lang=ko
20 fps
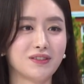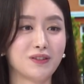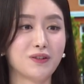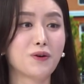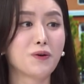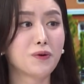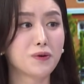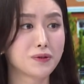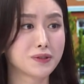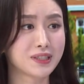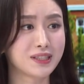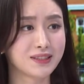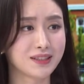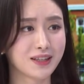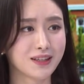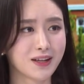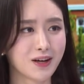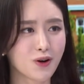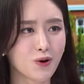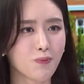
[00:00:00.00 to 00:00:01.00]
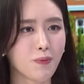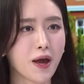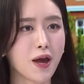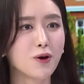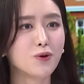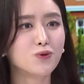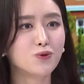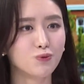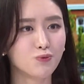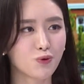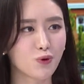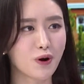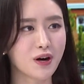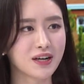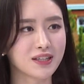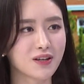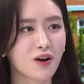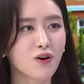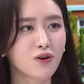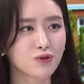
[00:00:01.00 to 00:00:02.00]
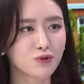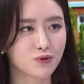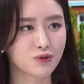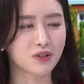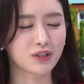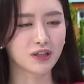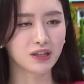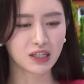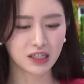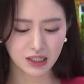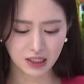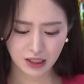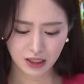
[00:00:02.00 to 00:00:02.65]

그것이잖아요. 배움과 성취.